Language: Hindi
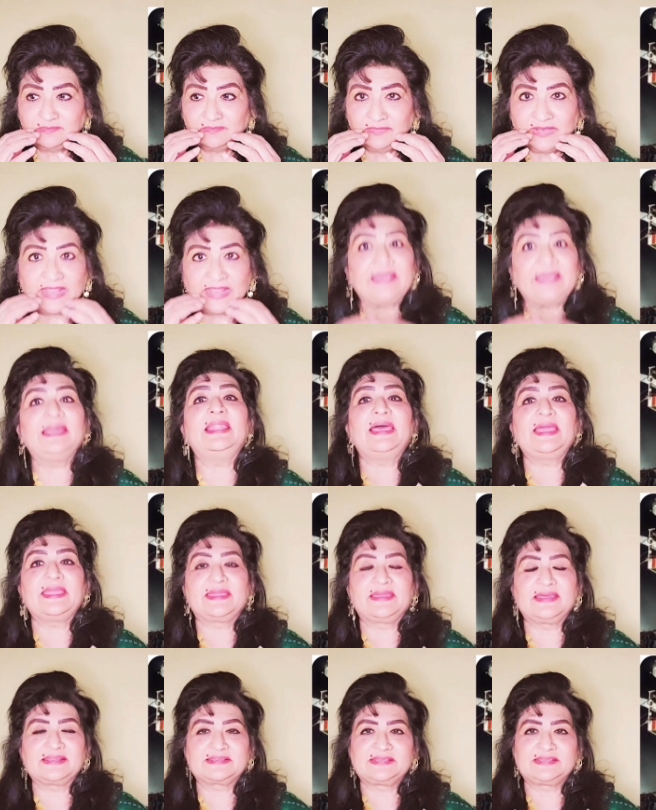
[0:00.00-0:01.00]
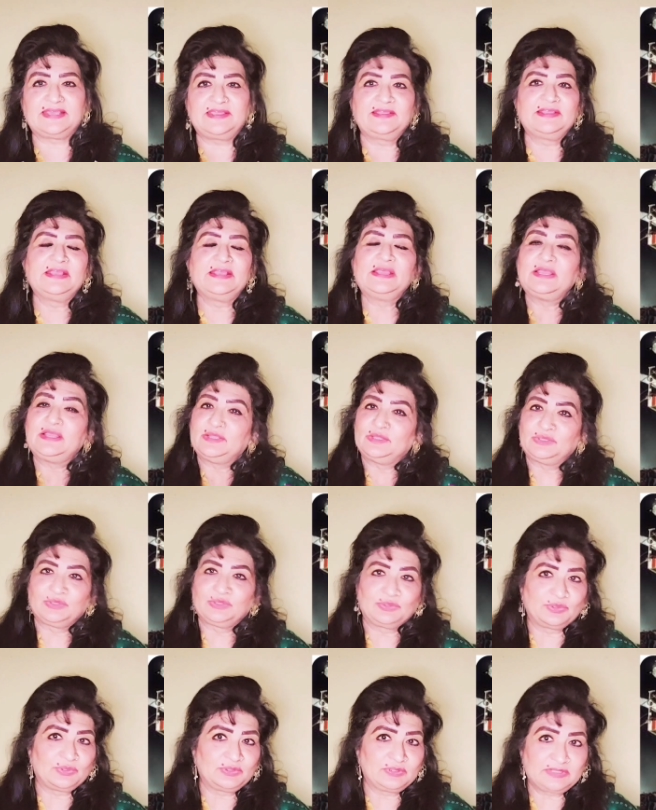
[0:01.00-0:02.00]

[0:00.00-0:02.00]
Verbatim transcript: निकल आए घर से तो